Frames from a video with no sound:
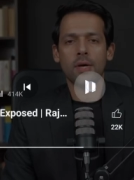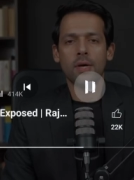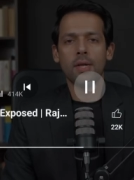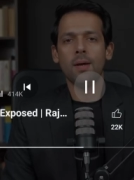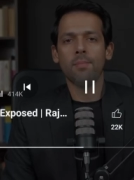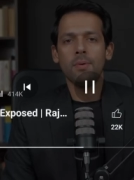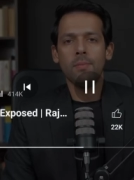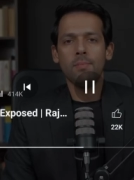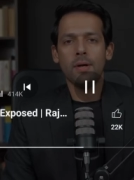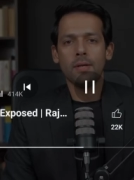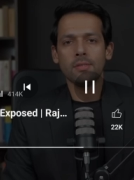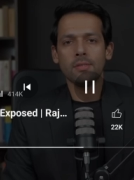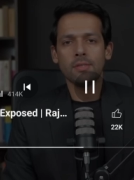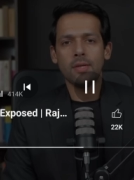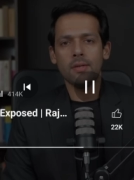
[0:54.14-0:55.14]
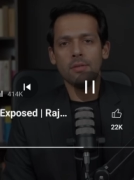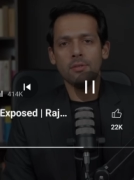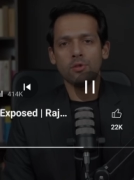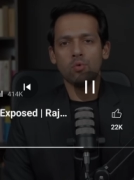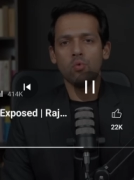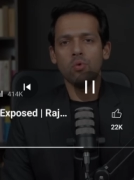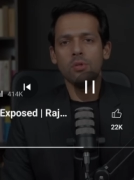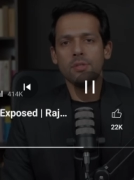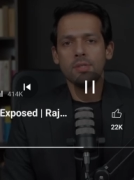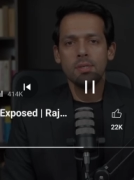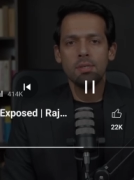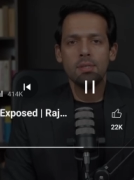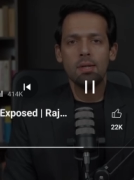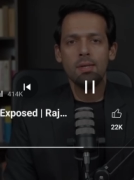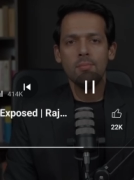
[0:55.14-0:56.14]
अगर आपने पाकिस्तानी स्कूल
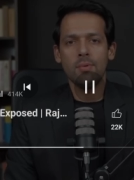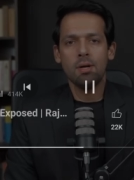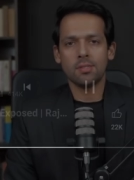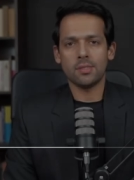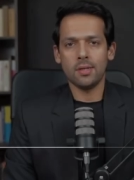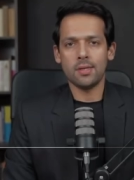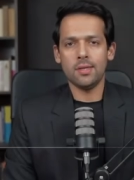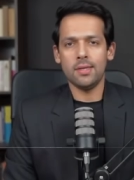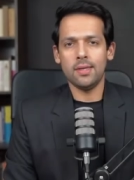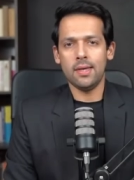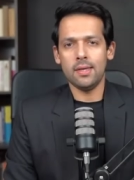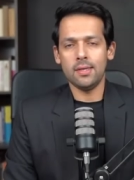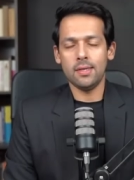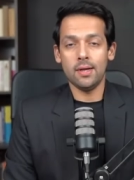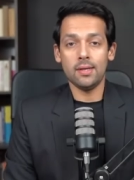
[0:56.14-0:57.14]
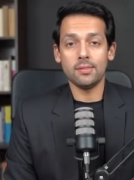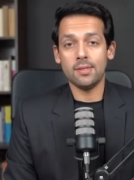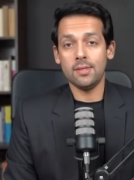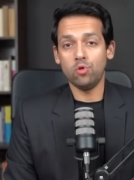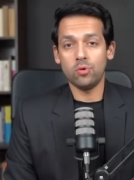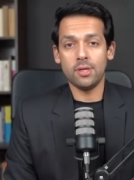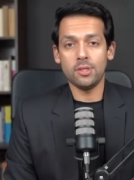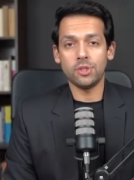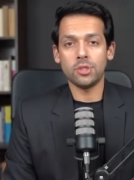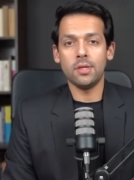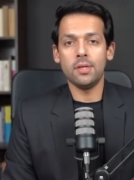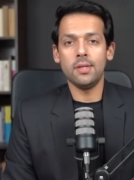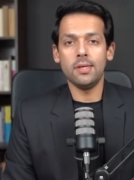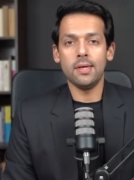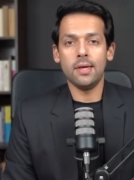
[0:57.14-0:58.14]
से तालीम हासिल की है यहाँ से
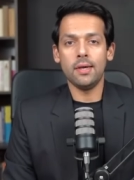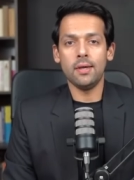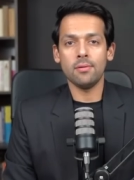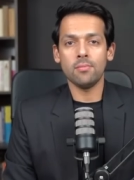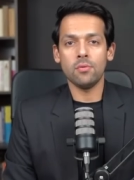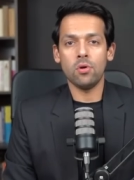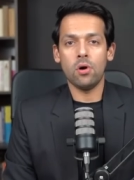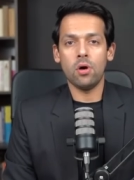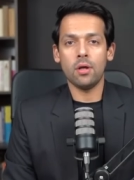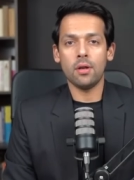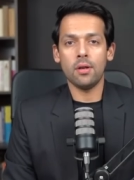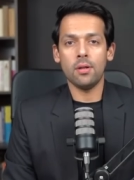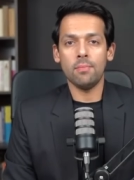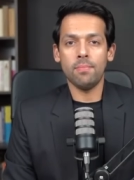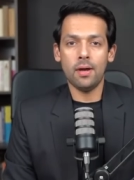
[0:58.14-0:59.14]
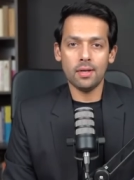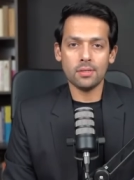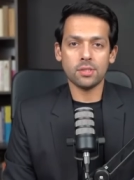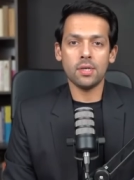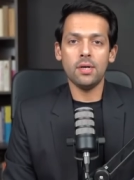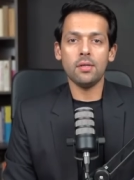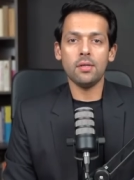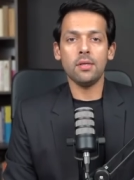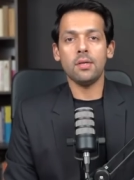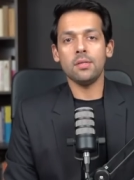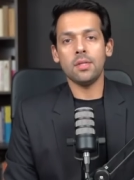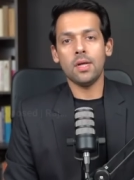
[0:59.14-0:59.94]
एजुकेशन ली है और पाक स्टडी की